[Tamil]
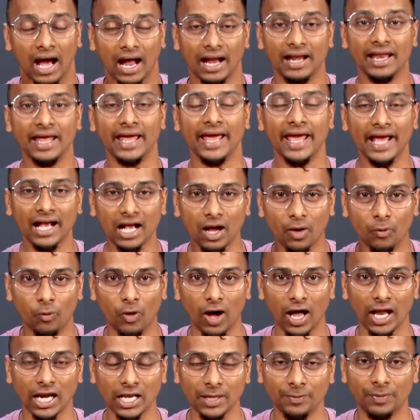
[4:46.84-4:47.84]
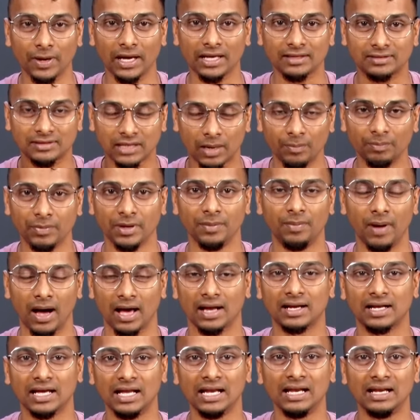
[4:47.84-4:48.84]
அநேக வாலிப
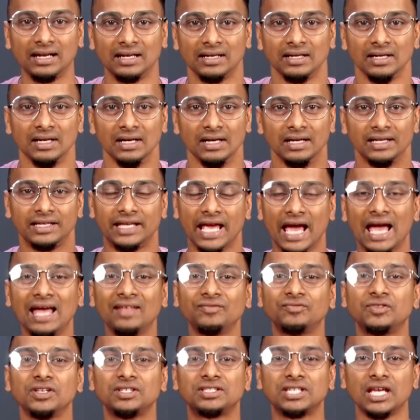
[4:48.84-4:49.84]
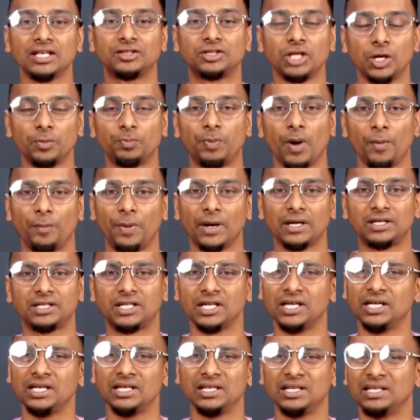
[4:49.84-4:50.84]
தம்பிமார்கள் ஏன் திசை
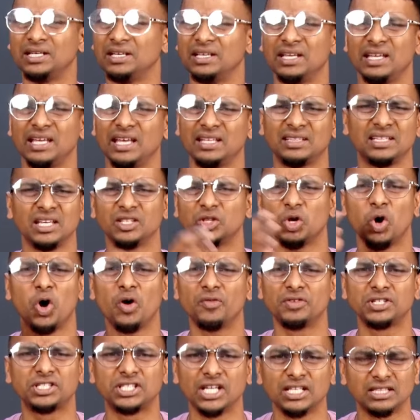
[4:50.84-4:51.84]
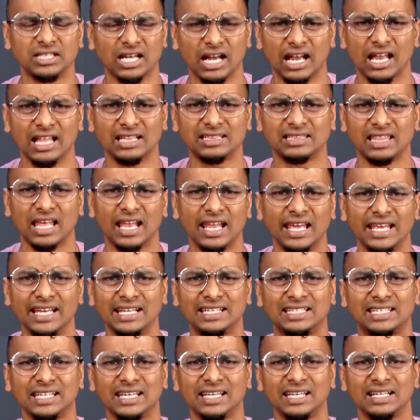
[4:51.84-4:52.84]
திருப்பப்பட்டு எதேதோ விஷயத்துலலாம்
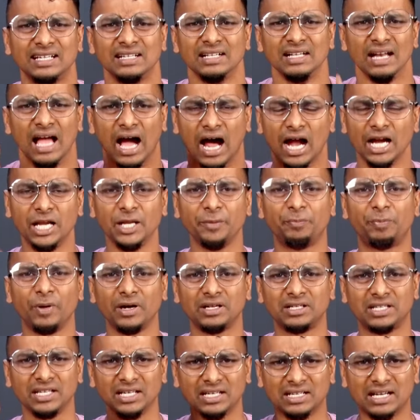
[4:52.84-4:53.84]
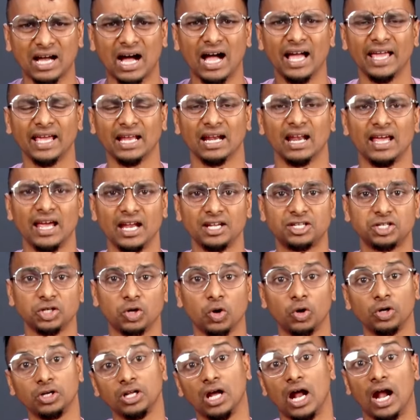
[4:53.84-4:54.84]
தலையிட்டு அடிப்பட்டு காயங்களை
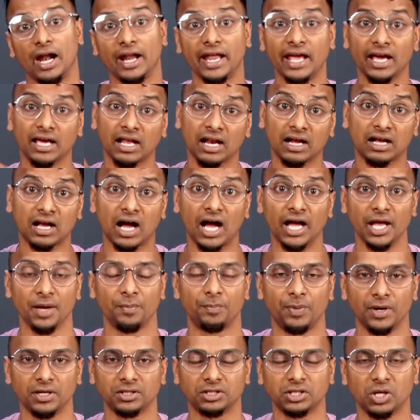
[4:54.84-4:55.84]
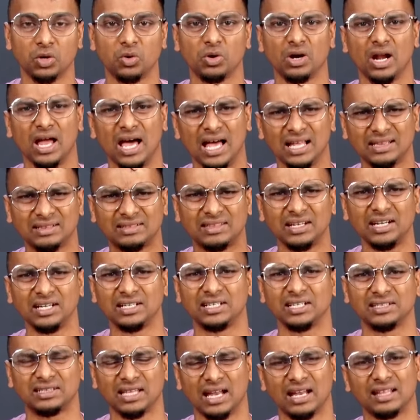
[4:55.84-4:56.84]
ஏற்றுக்கொண்டு அநேகரை காயப்படுத்துகிறவங்களா
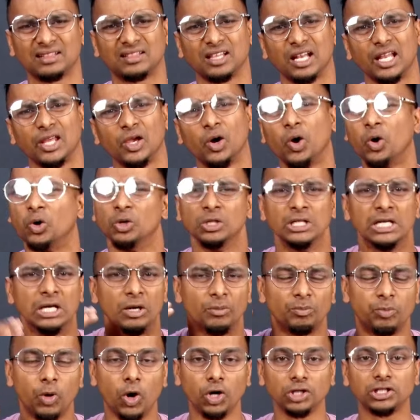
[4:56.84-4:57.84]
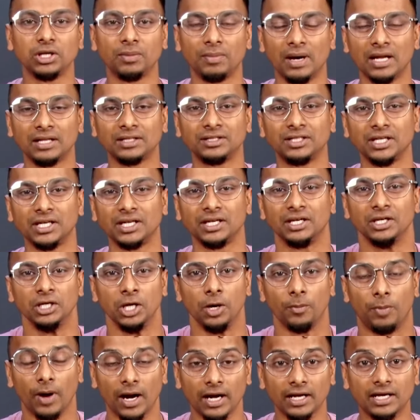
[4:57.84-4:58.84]
திருட்டுத்தனத்துலேயும் போத மருந்து
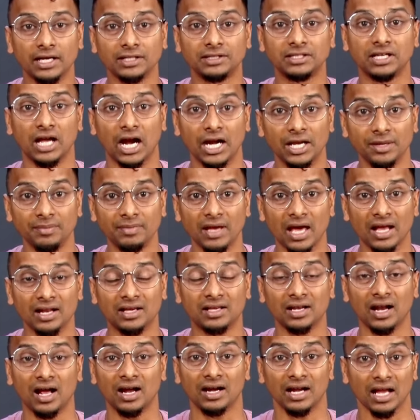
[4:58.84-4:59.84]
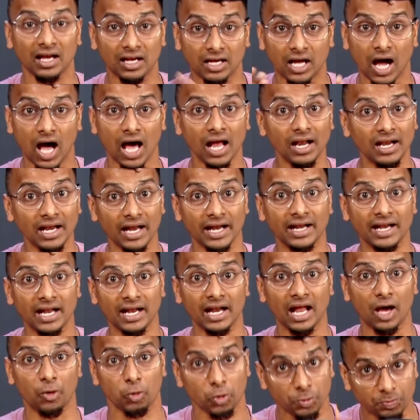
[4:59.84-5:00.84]
பழக்கத்துக்கு அடிமையாக இருக்கிறாங்கன்னா காரணம்
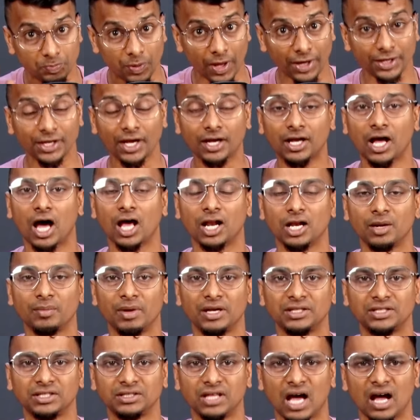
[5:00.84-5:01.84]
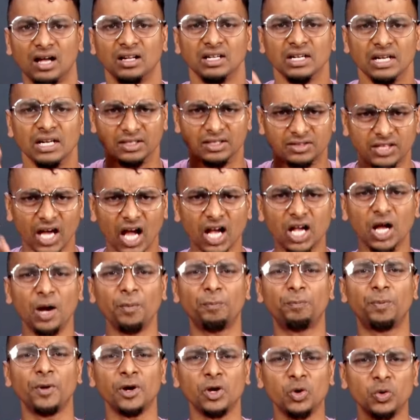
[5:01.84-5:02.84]
என்னென்னா ஒரு பெரிய காரணமே இதுதான்
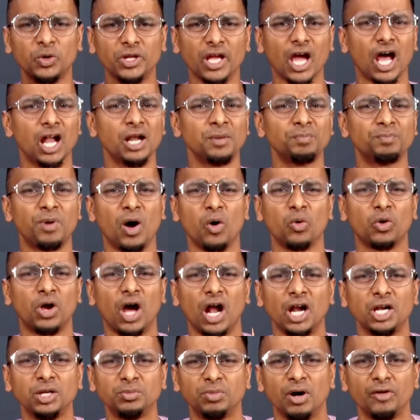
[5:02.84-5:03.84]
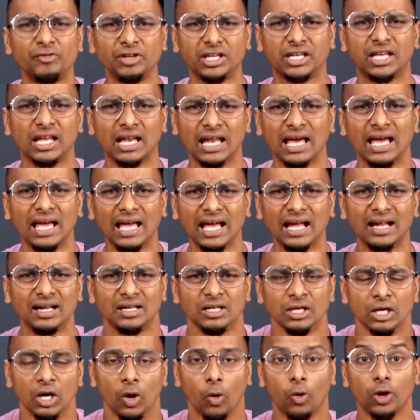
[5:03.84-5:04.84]
தகப்பனுடைய அன்பு அவங்க அனுபவிக்கல
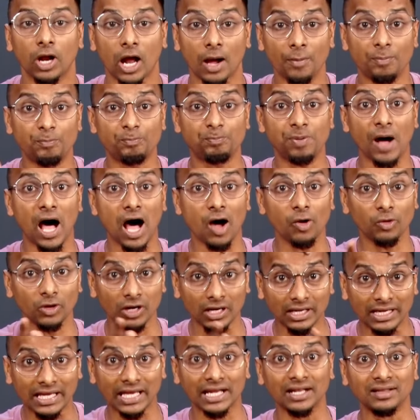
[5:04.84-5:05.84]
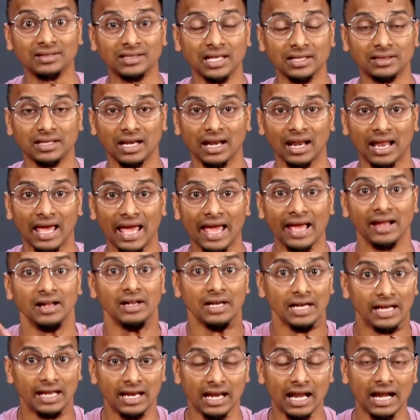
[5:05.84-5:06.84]
ஒரு அப்பா அவங்களுக்கு இருந்ததில்லை
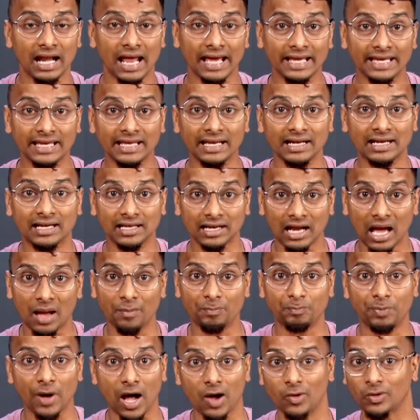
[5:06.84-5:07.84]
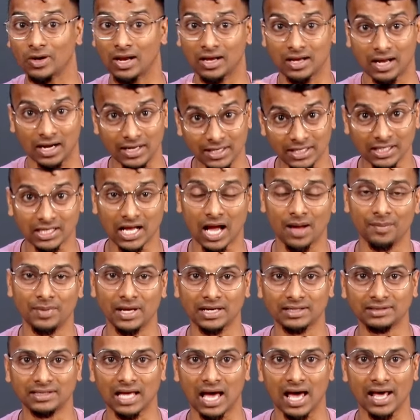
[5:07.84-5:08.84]
இல்லைனா இருக்கிற அப்பா அவங்களை கண்டுக்காமல்
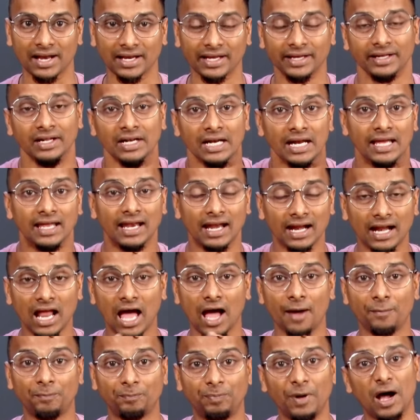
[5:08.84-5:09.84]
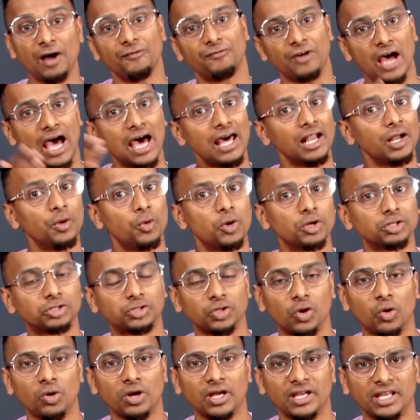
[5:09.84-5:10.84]
இருந்தார் இல்லைனா அப்பா வேற
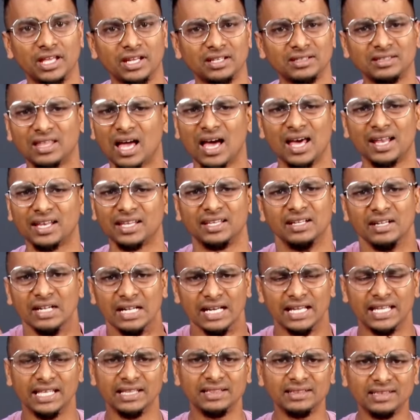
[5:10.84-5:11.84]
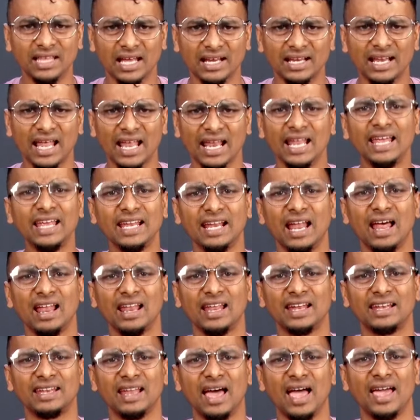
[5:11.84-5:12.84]
ஒருத்தரோட இருந்தார் இந்த
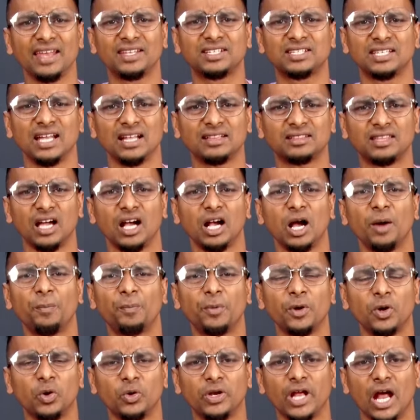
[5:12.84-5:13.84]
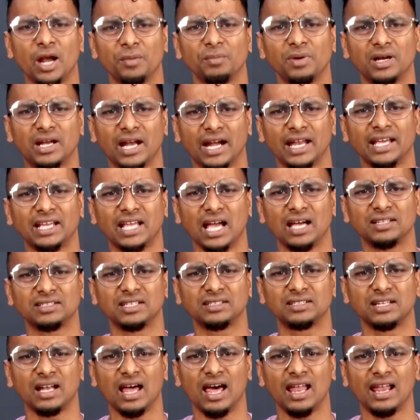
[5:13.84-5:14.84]
நிலையினால் என்ன ஆயிடுச்சுன்னா தகப்பனுடைய அன்பு
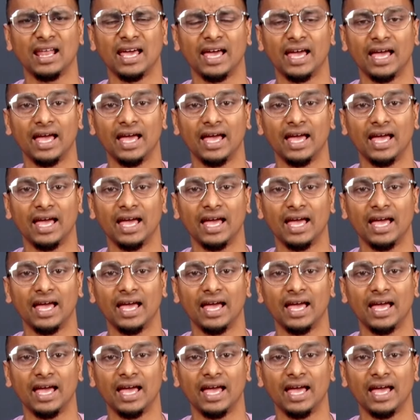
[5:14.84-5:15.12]
கிடைக்காததுனால